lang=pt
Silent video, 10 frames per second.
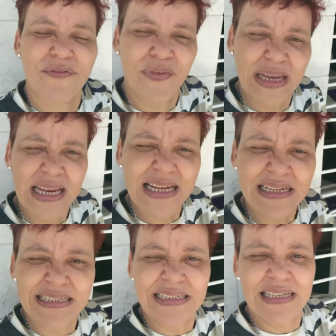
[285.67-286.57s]
vila
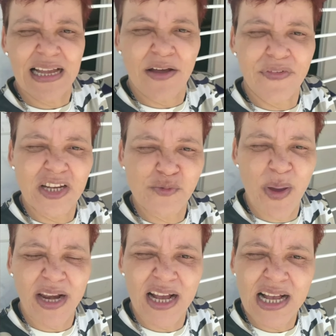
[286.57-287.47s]
a Vila
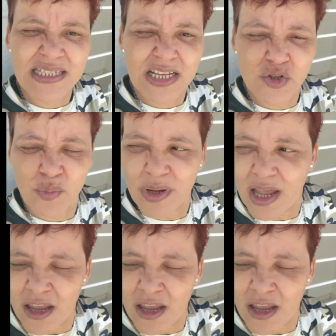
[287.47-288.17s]
Esperança, sobre a